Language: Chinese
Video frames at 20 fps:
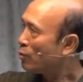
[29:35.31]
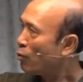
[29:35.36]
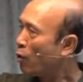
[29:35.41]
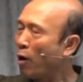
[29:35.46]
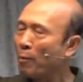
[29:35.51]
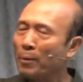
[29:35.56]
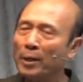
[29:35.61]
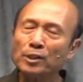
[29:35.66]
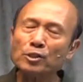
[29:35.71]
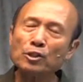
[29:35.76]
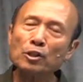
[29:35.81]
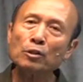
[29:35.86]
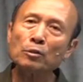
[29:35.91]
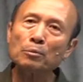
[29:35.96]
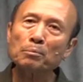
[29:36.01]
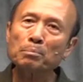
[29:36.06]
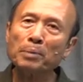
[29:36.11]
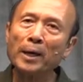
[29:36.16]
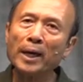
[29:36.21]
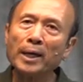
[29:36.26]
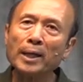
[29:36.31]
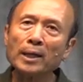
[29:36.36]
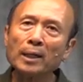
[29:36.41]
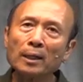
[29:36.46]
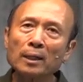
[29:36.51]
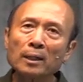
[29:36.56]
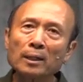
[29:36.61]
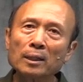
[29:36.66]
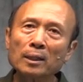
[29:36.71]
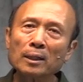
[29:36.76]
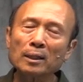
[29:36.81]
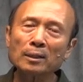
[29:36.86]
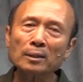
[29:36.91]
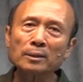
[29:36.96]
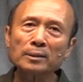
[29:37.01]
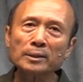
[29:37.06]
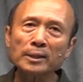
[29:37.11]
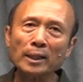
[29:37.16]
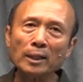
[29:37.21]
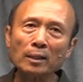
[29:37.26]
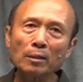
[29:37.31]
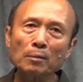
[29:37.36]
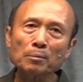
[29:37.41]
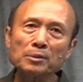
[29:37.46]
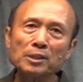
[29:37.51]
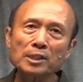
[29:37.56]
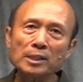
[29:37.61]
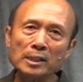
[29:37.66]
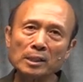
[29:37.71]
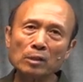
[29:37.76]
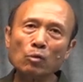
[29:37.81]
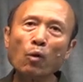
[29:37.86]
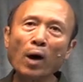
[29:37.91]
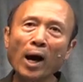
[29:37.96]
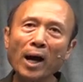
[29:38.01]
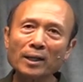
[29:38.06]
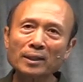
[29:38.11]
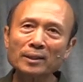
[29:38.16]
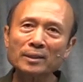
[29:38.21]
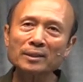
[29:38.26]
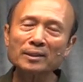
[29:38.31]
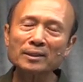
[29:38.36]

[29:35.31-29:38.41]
我们就配合这个计划。